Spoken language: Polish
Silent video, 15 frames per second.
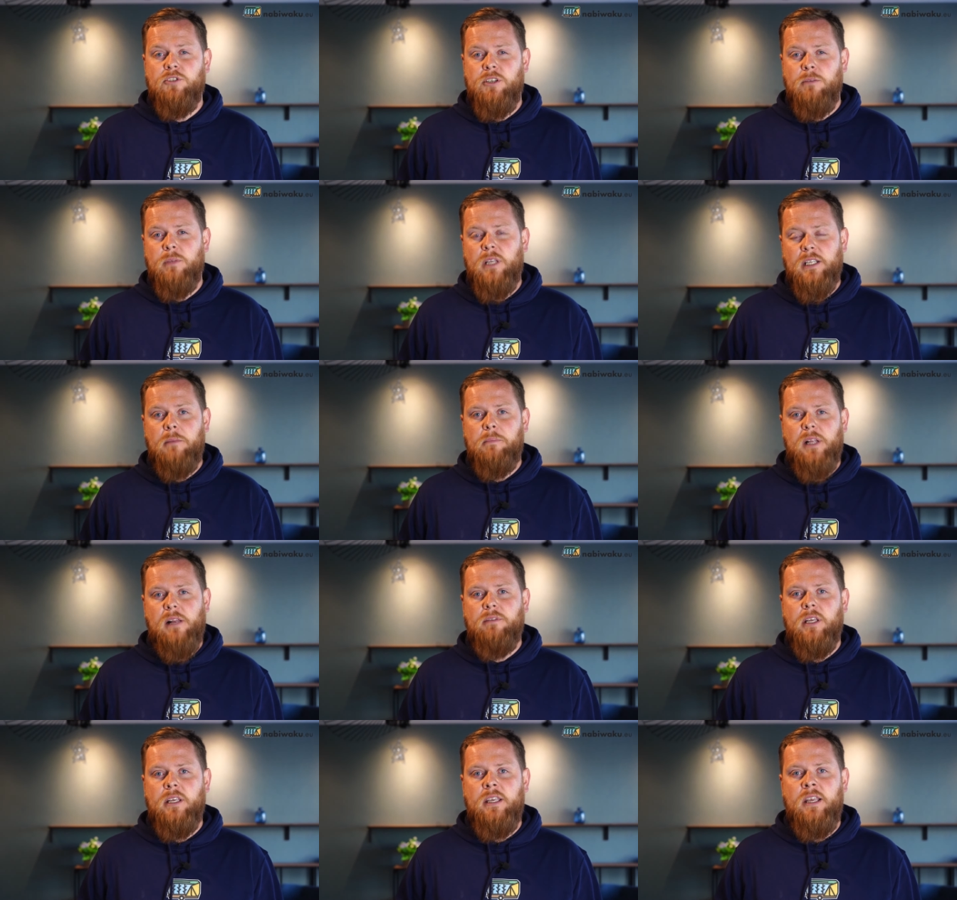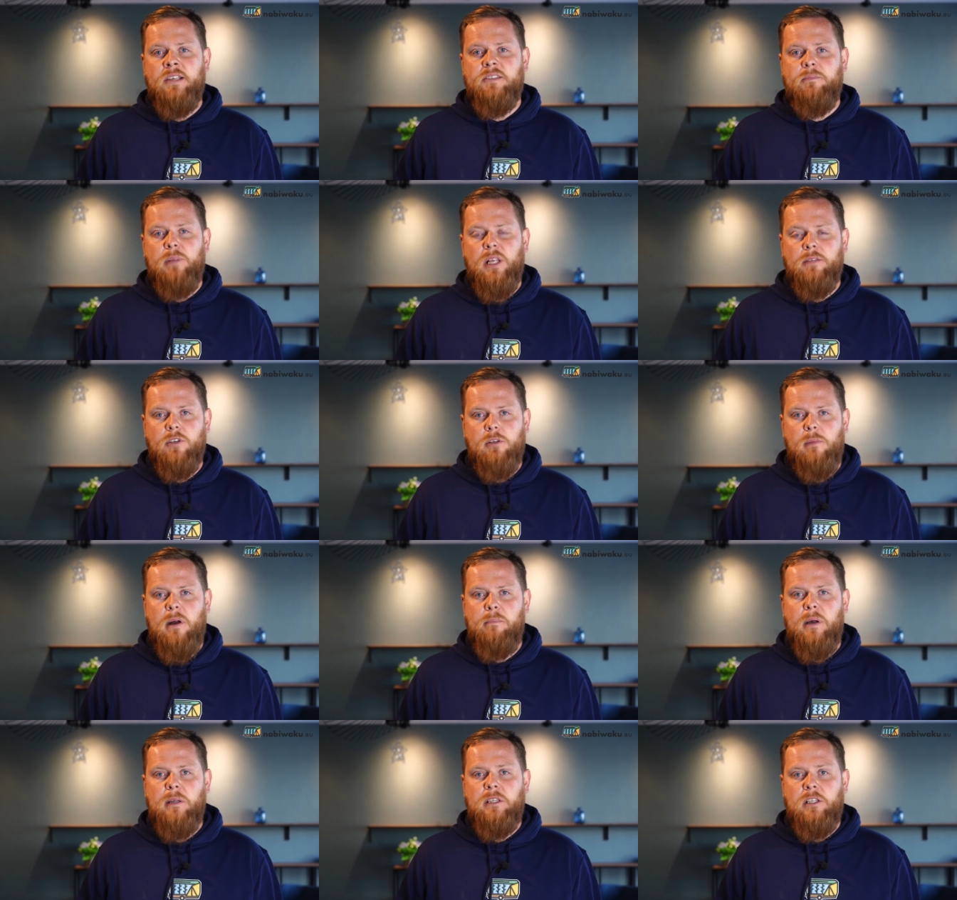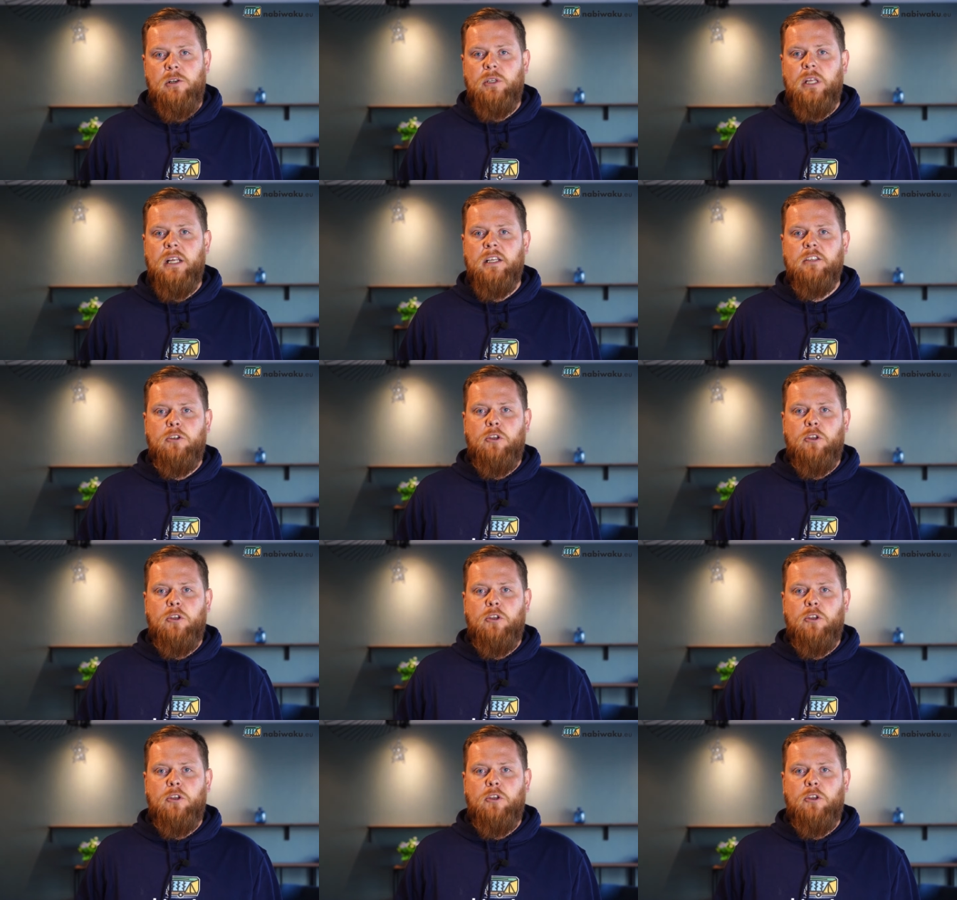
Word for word: Czym tak naprawdę jest platforma Patronite?